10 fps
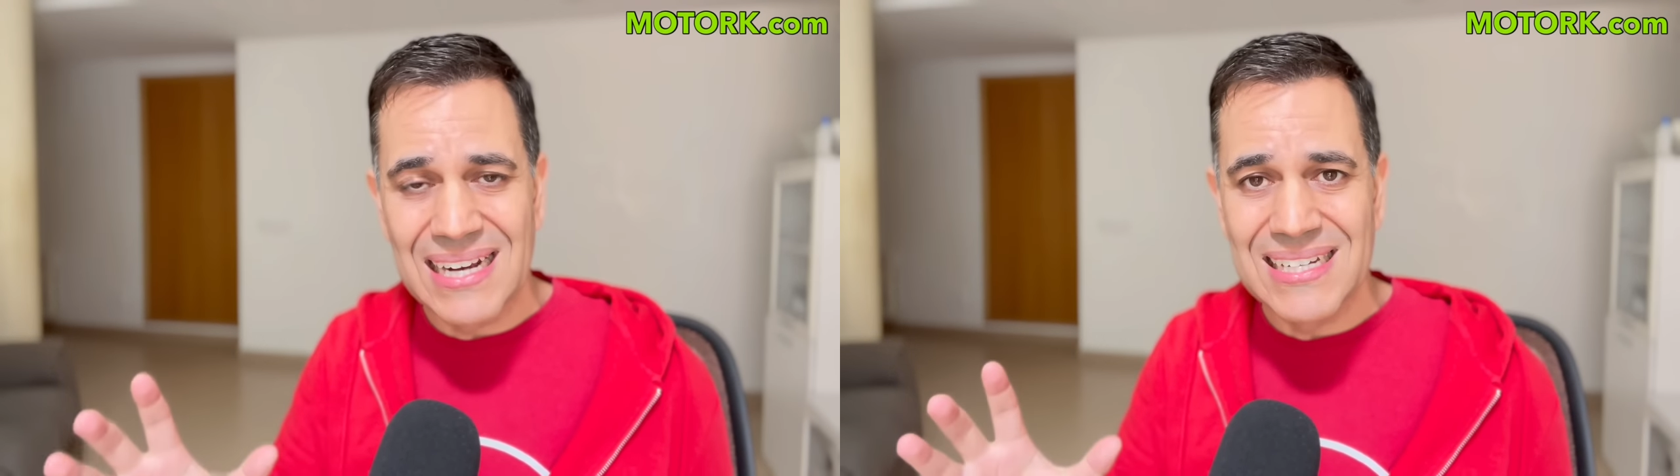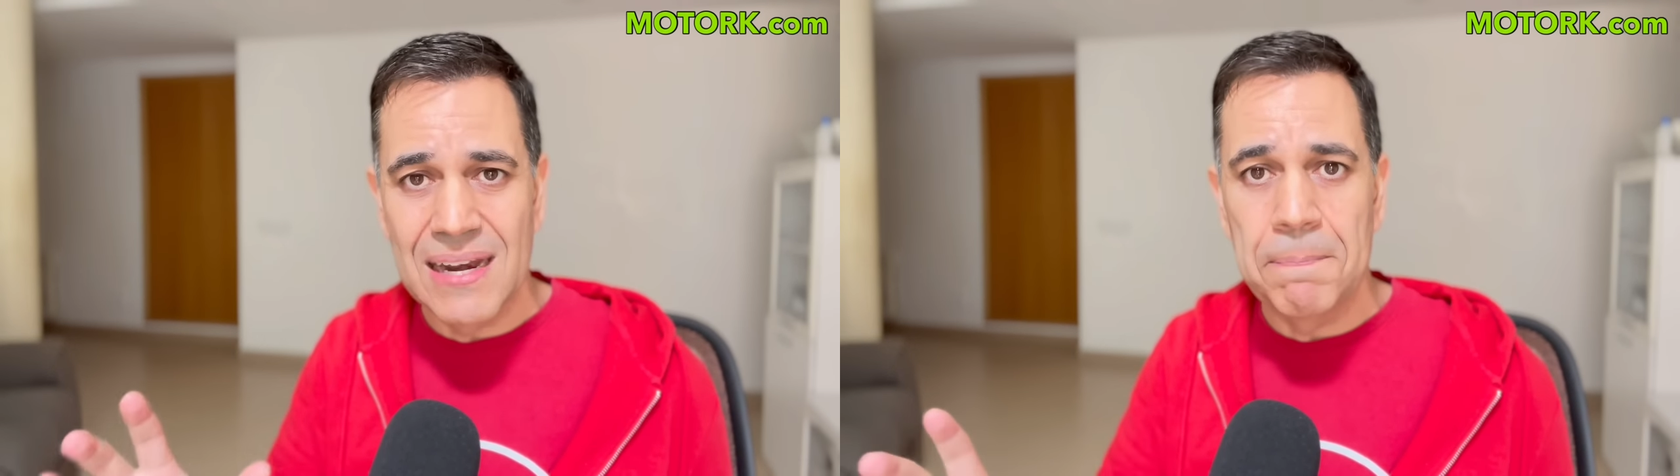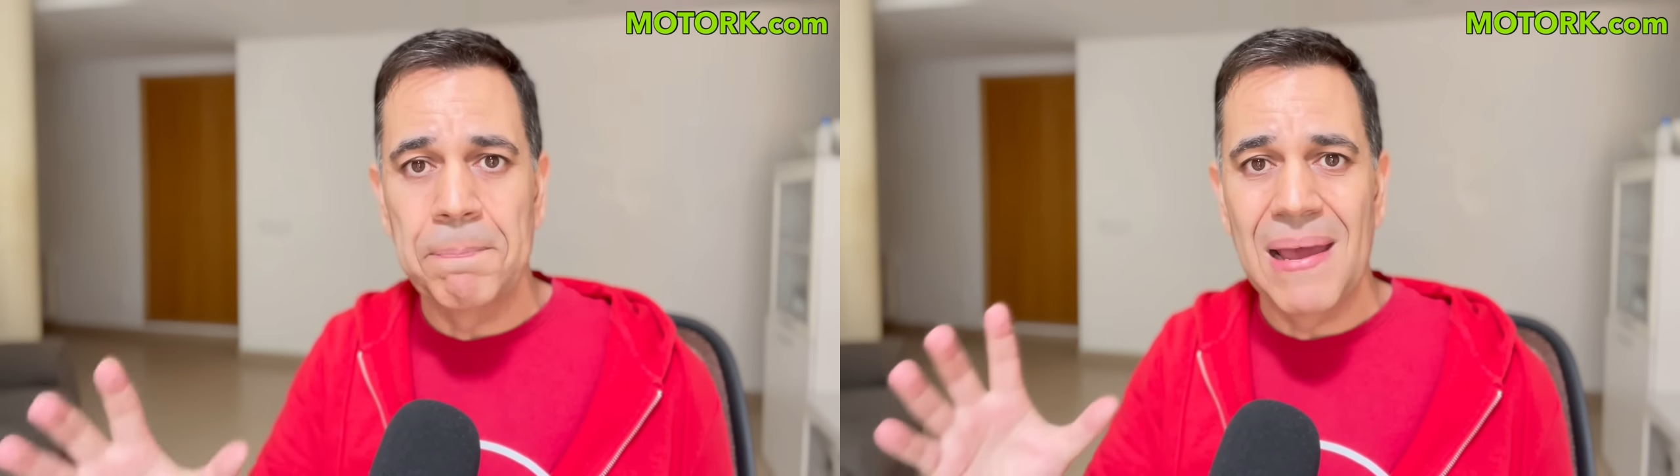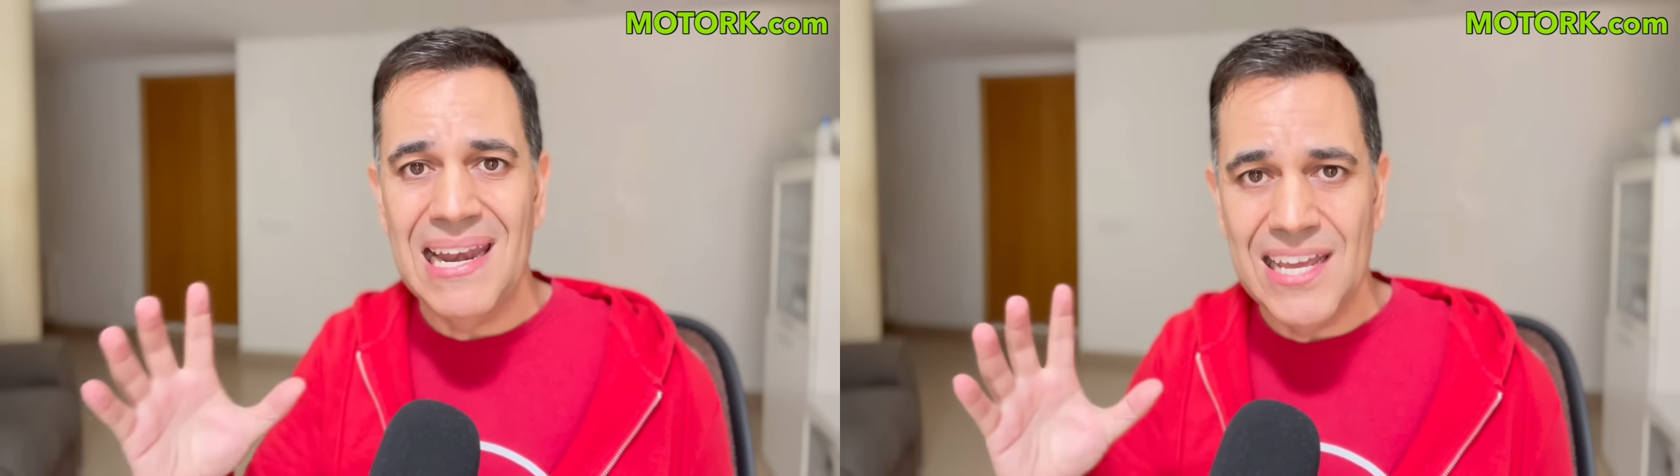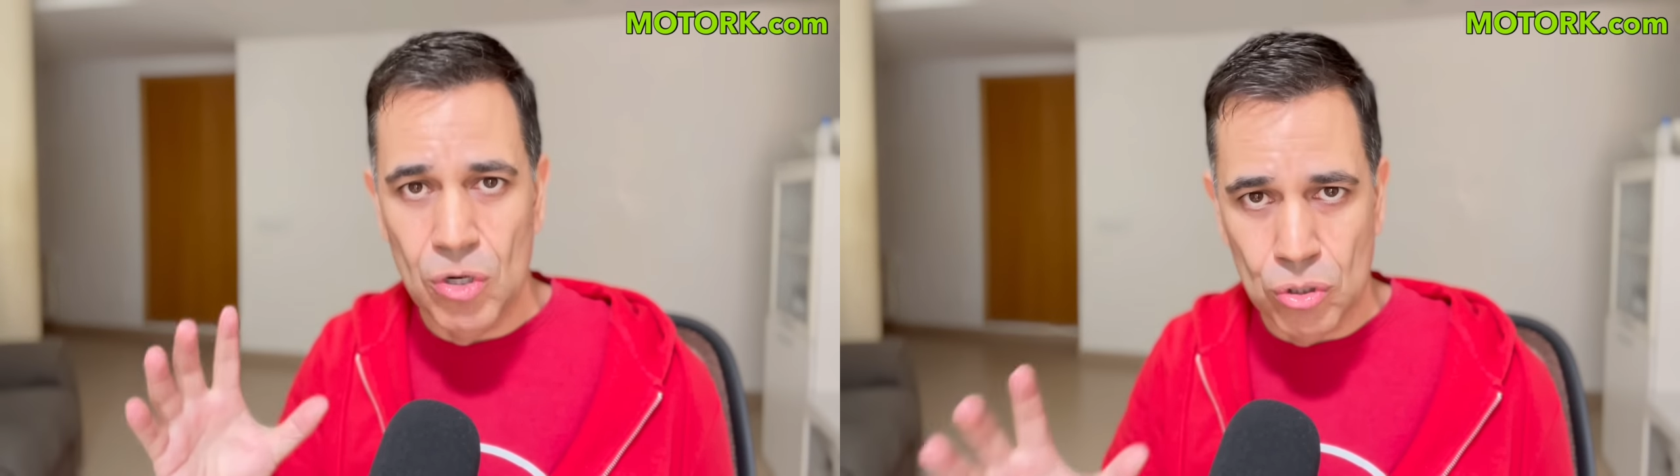a ser
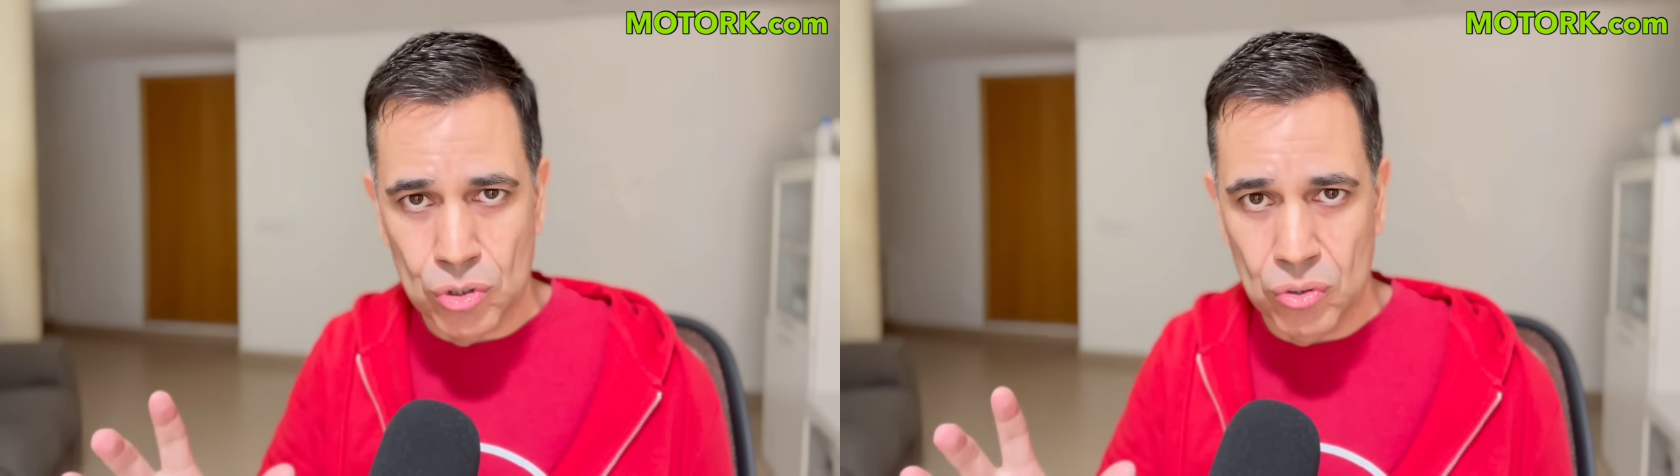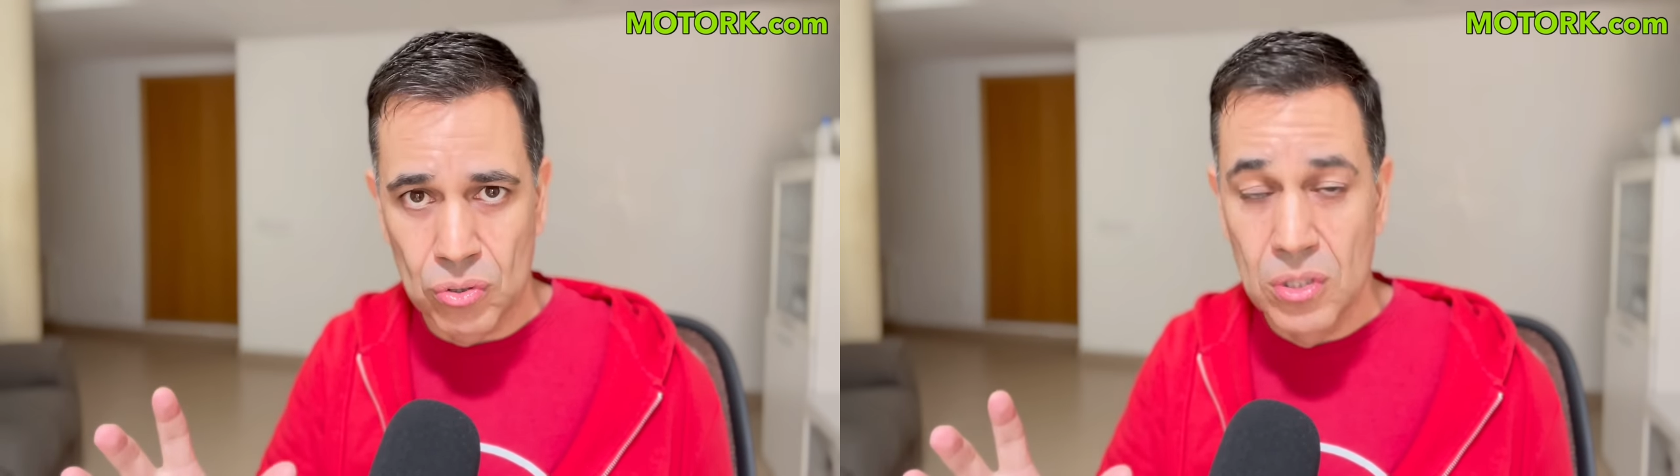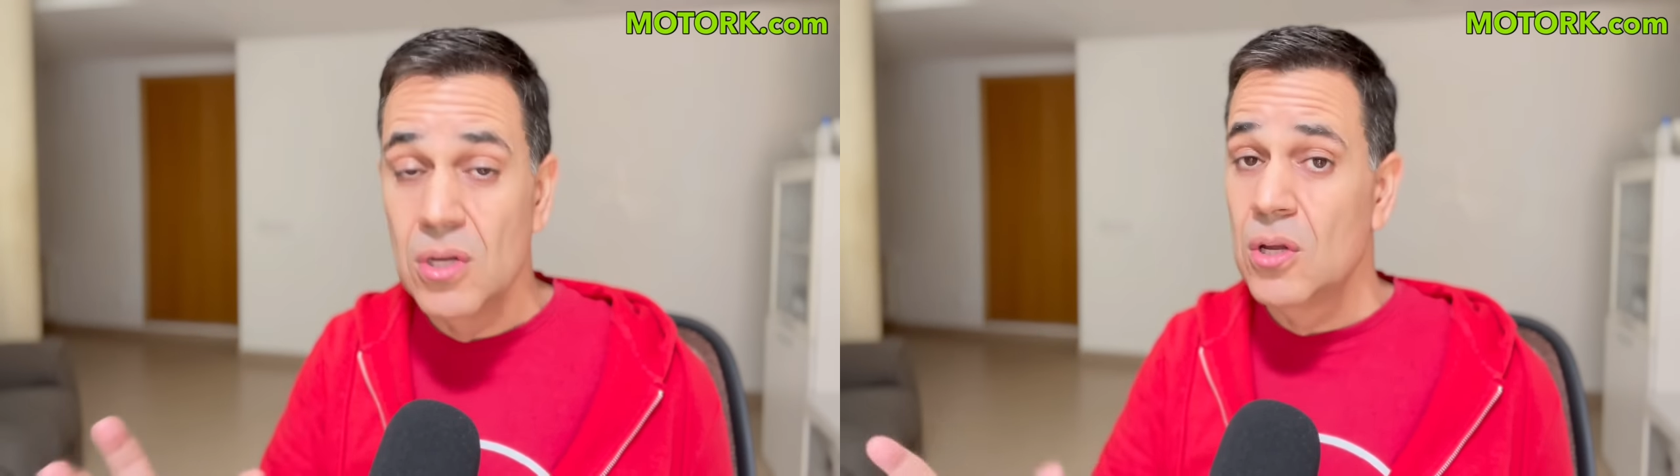peligroso.